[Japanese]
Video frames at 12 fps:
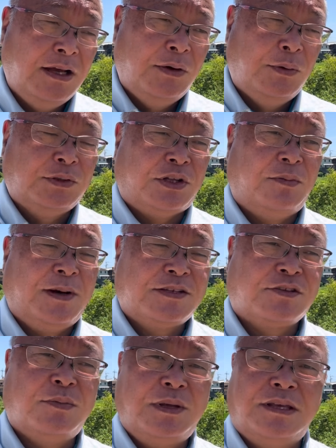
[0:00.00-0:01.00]
大手の
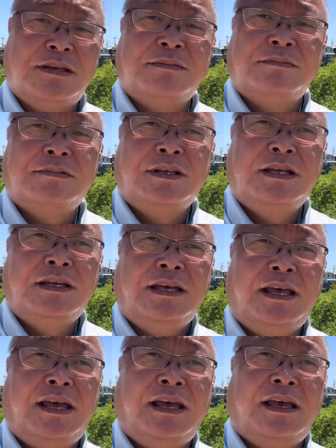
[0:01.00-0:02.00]
マスコミ、
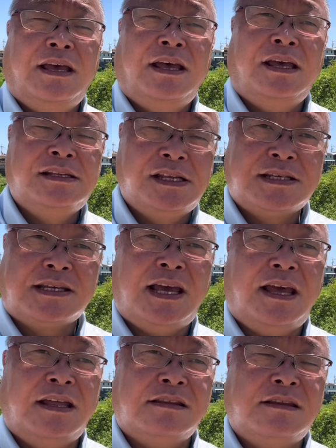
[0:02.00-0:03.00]
えー、
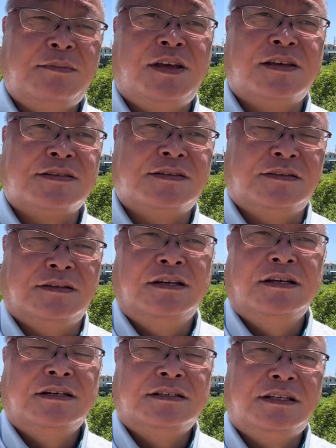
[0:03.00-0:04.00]
NHK、TBS、
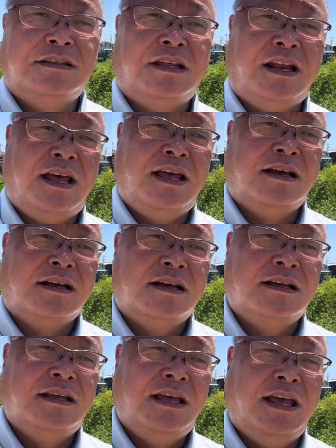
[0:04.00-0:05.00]
日テレ、
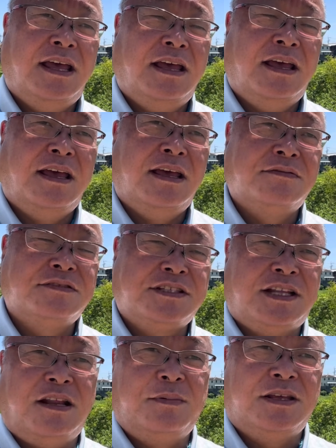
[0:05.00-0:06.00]
えー、
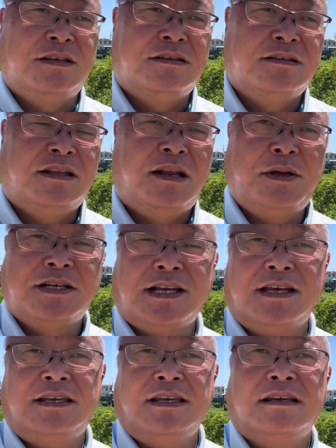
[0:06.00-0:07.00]
フジテレビ、テレビ
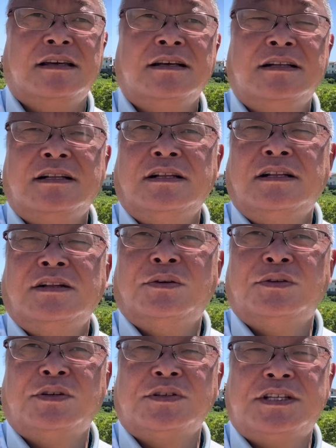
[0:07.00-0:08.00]
朝日、
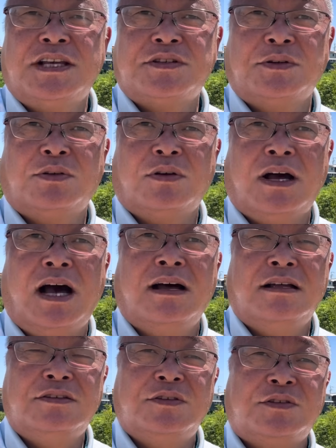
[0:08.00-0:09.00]
報道ステーションとか、
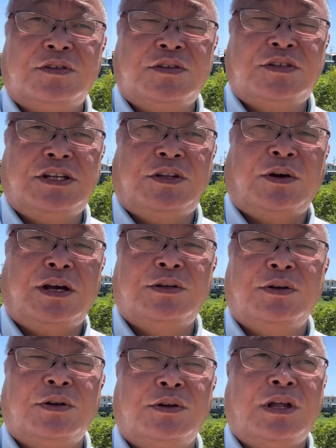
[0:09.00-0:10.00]
ニュース23とかい
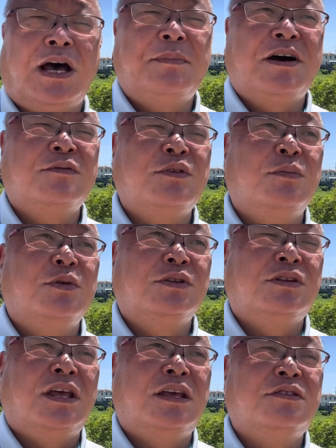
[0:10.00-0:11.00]
ろいろな番組を持っ
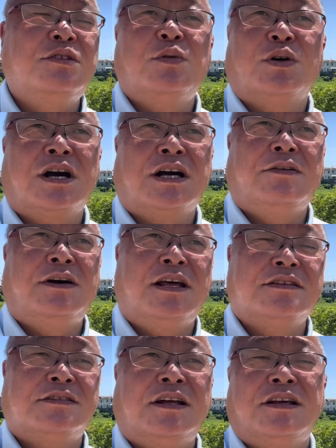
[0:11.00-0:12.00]
ているにもかかわ
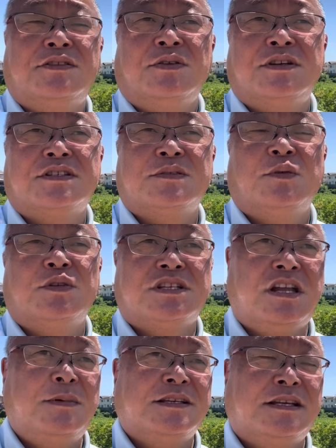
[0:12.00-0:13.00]
らず、誰一人質問し
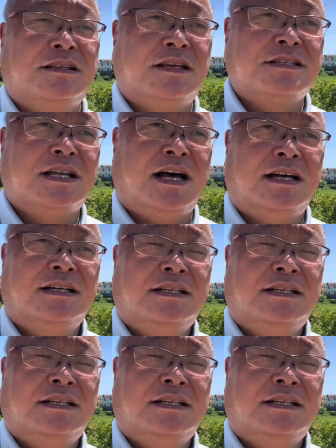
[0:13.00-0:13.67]
ていませんでした。